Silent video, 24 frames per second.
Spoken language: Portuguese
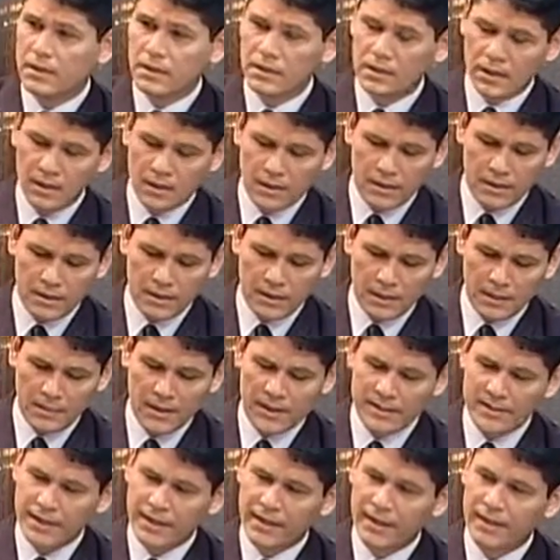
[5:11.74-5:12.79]
tem, e tem
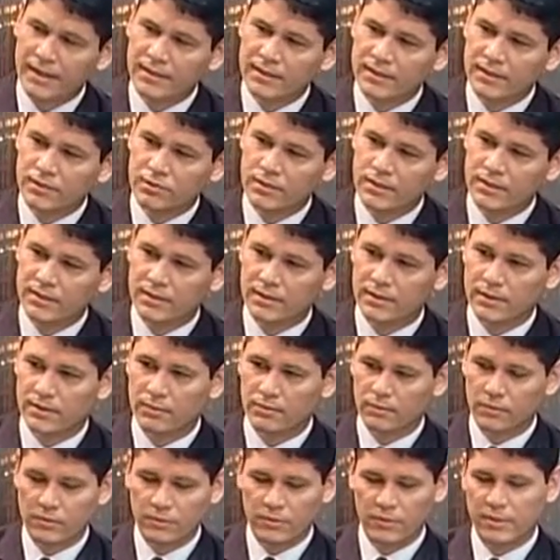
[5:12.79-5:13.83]
mais aquela
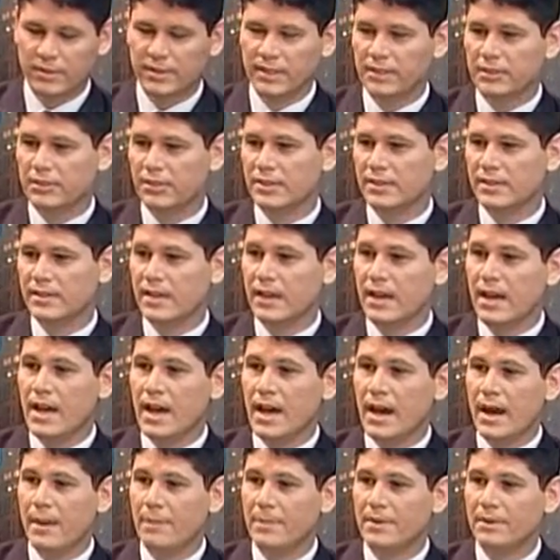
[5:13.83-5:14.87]
situação, como você disse,
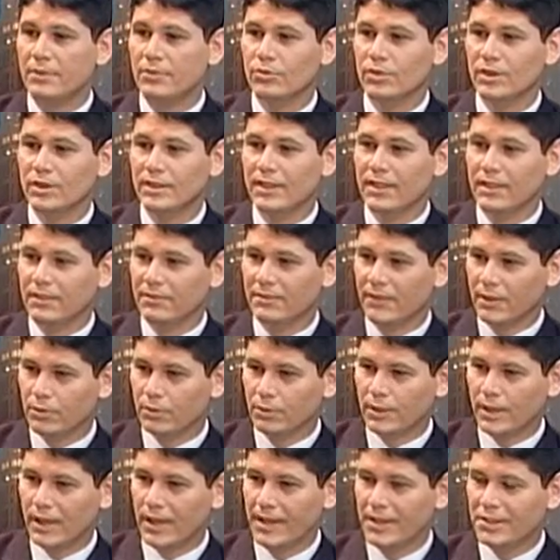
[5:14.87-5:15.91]
a pessoa está na
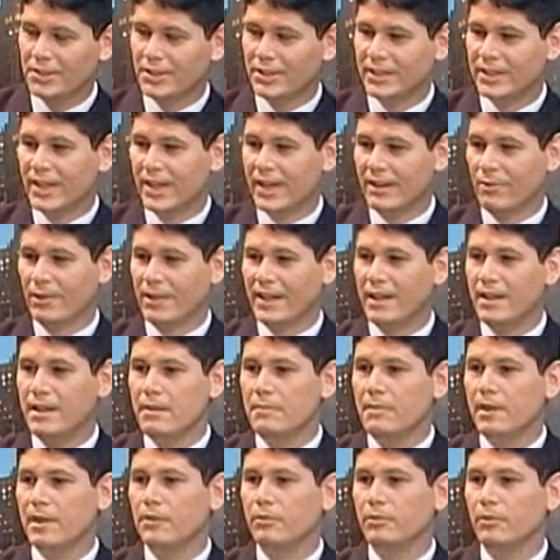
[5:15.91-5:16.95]
faculdade, está com aquele
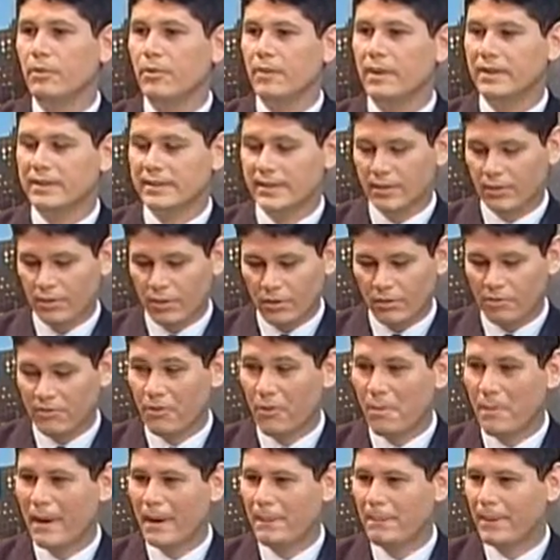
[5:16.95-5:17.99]
medo, pô, mas agora eu vou
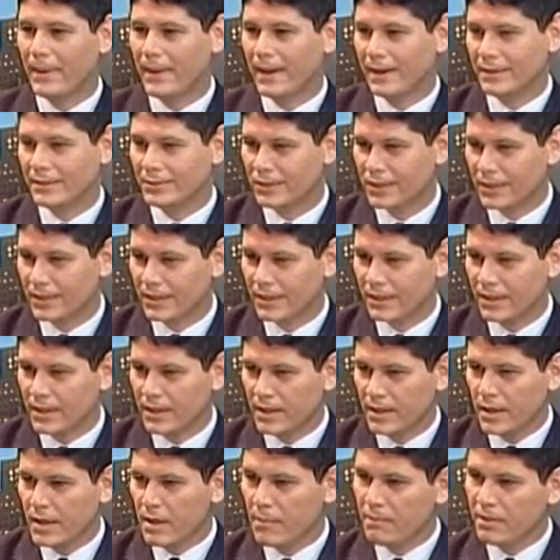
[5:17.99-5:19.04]
para a prática.
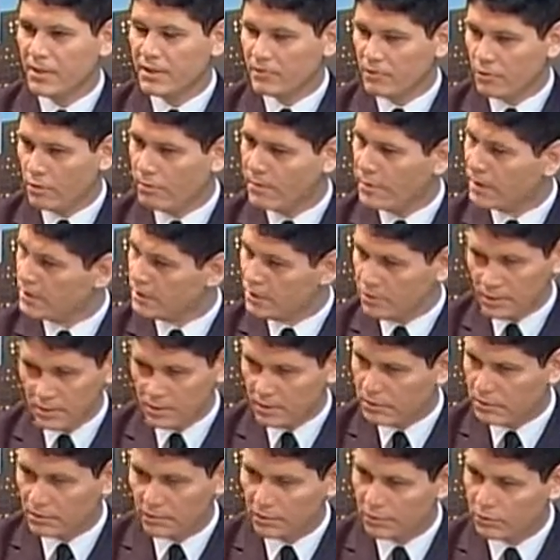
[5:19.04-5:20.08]
Principalmente
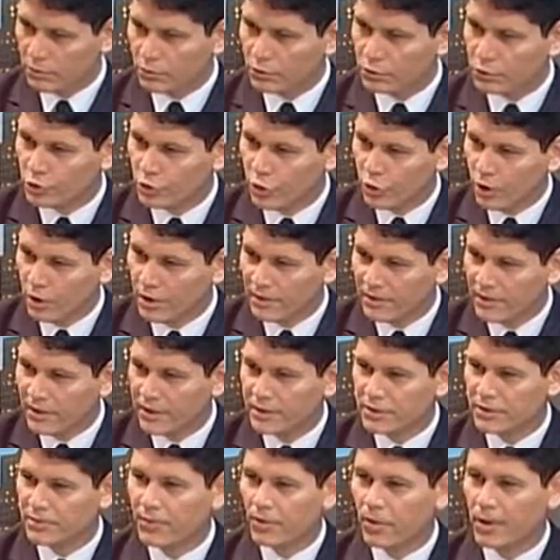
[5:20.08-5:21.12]
o jovem
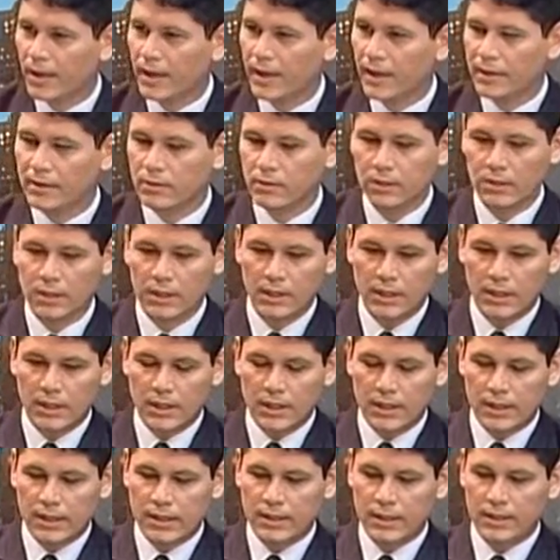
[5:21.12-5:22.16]
advogado,
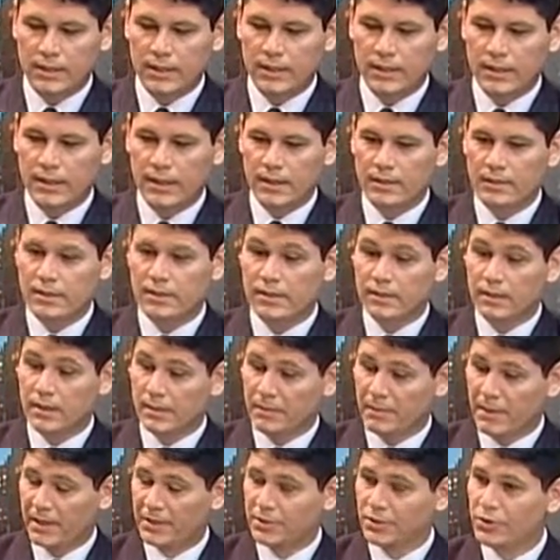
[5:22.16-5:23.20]
e ele diz: a
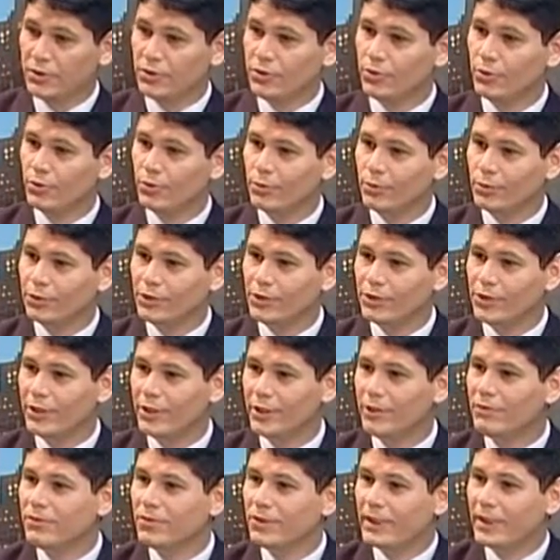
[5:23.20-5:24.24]
partir de hoje eu
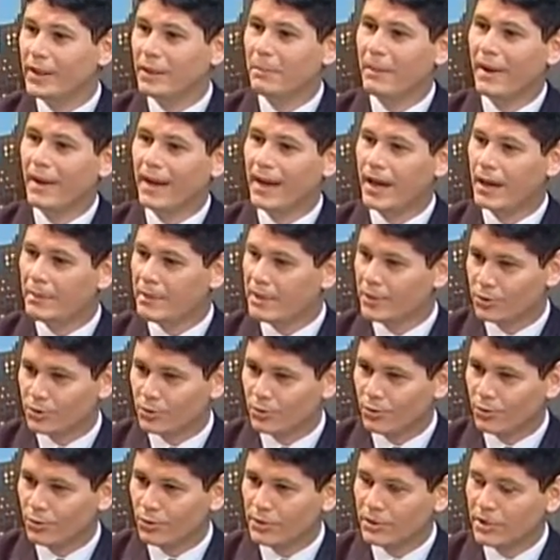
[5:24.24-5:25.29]
vou ter que pagar minhas
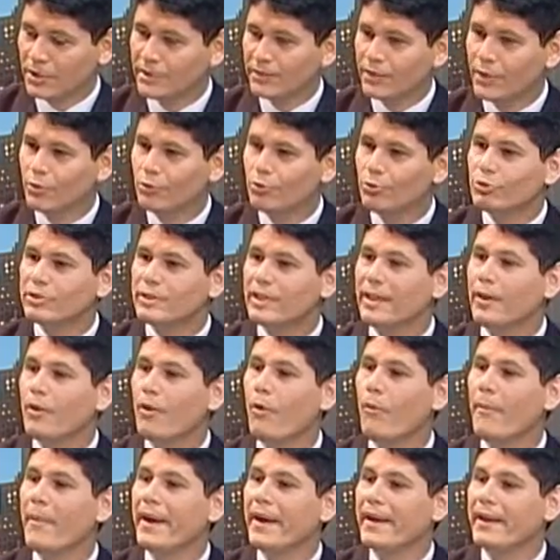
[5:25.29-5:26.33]
contas e eu não sei
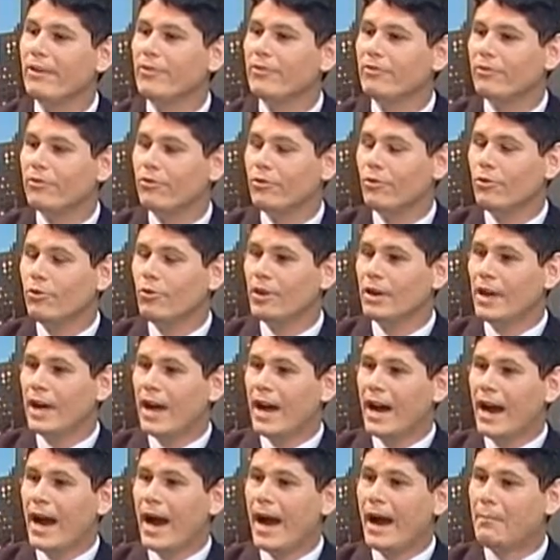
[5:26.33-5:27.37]
como é que eu vou
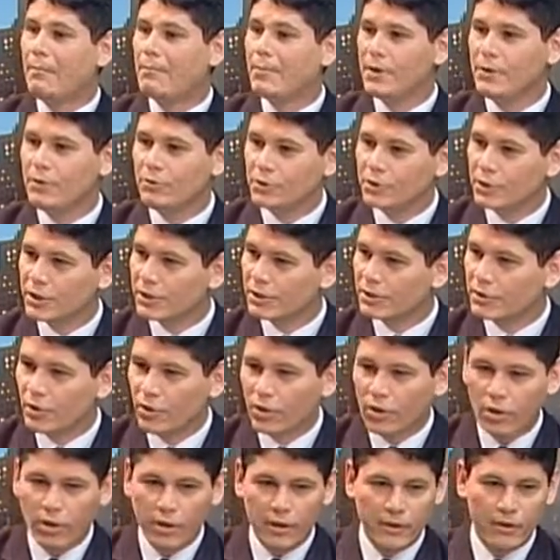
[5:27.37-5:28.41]
abrir o
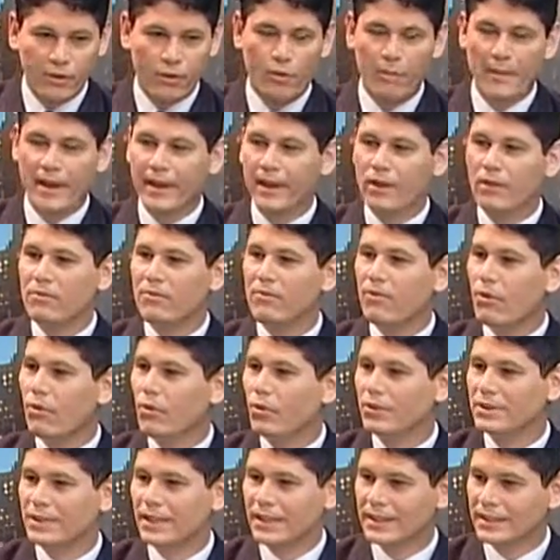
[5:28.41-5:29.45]
escritório, como é que eu vou
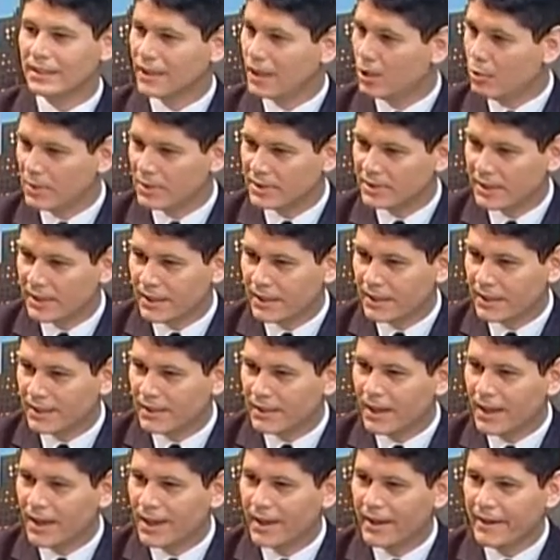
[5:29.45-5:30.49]
contratar uma
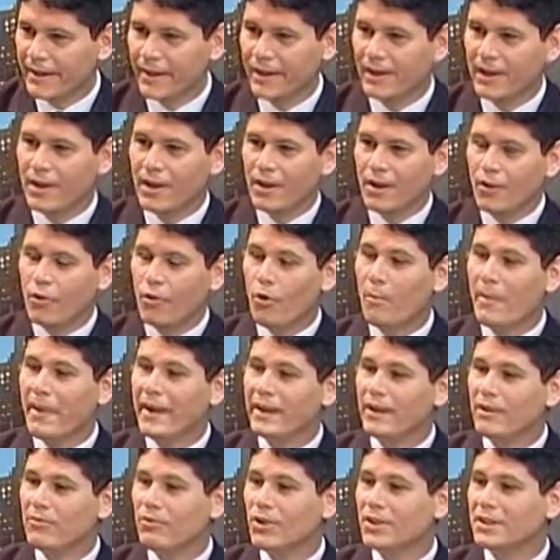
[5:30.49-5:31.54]
secretária, como é que
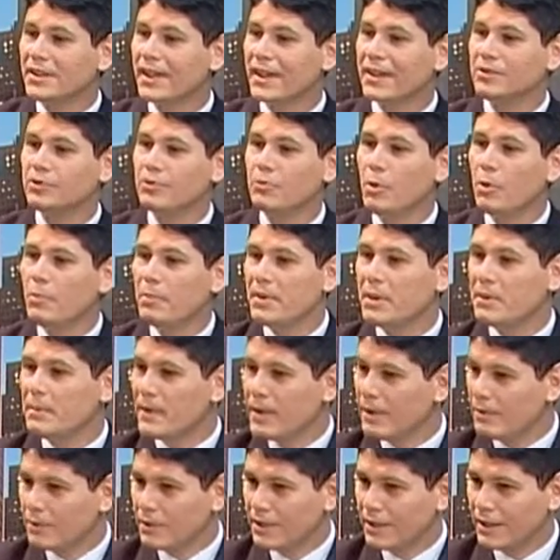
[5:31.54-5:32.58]
eu vou atrás do meu
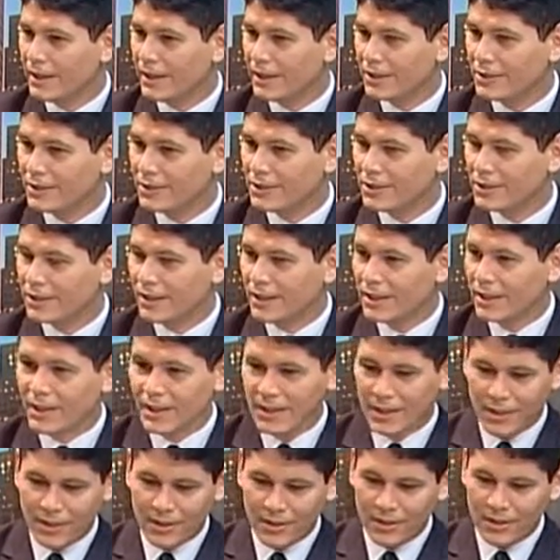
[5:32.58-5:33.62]
primeiro cliente.
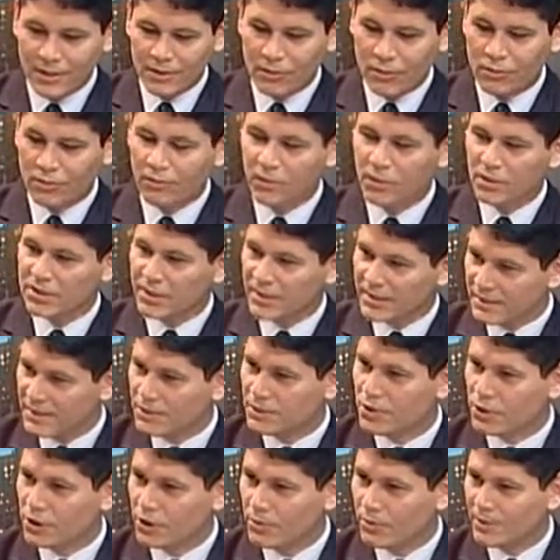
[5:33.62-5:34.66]
Você
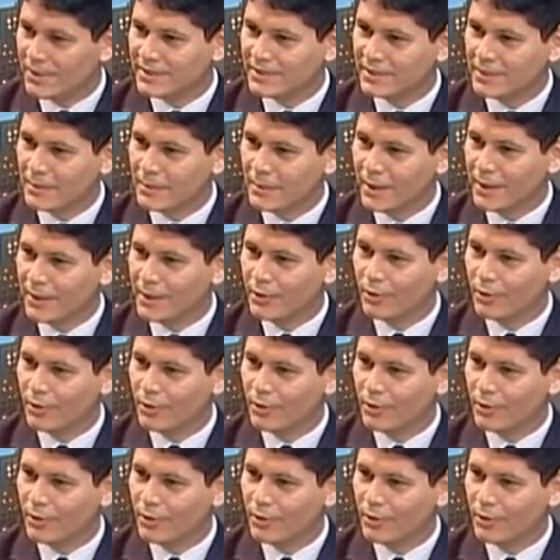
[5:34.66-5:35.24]
sentiu esse medo